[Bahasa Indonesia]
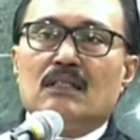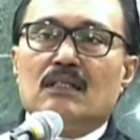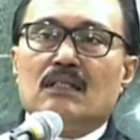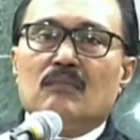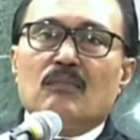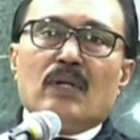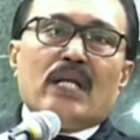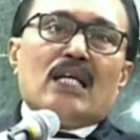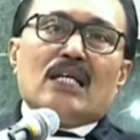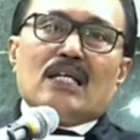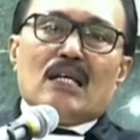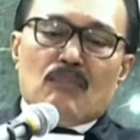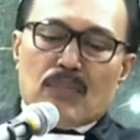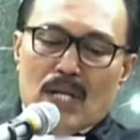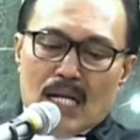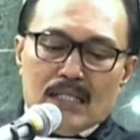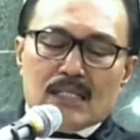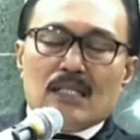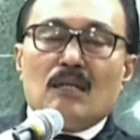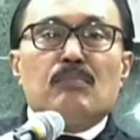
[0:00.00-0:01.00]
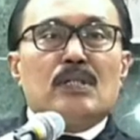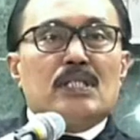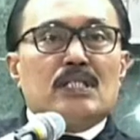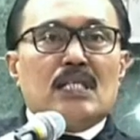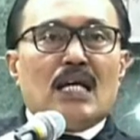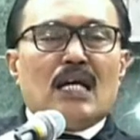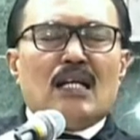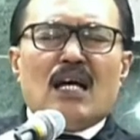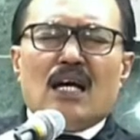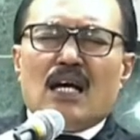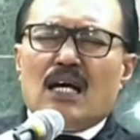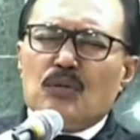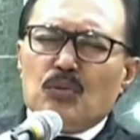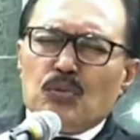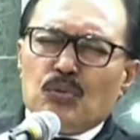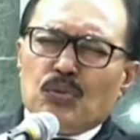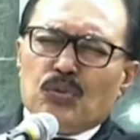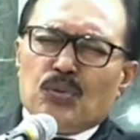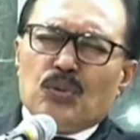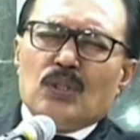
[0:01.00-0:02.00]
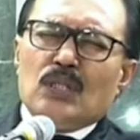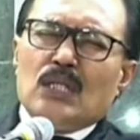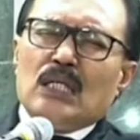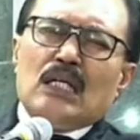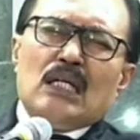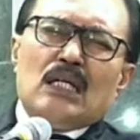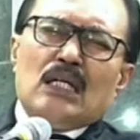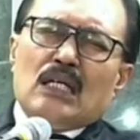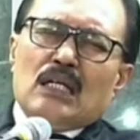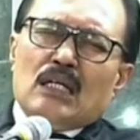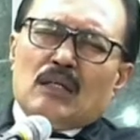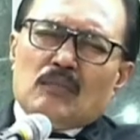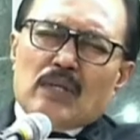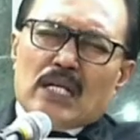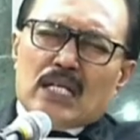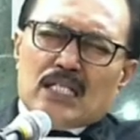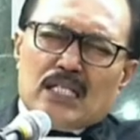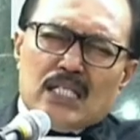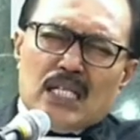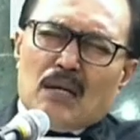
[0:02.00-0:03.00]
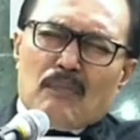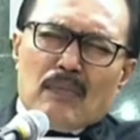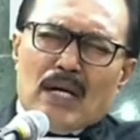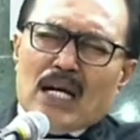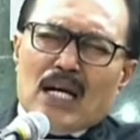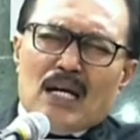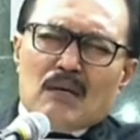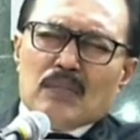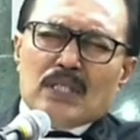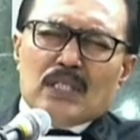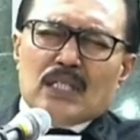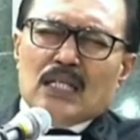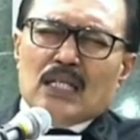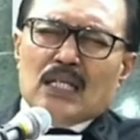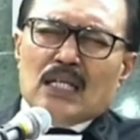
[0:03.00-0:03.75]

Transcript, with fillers: Mereka merasa bersalah, aduh, marjia mahami,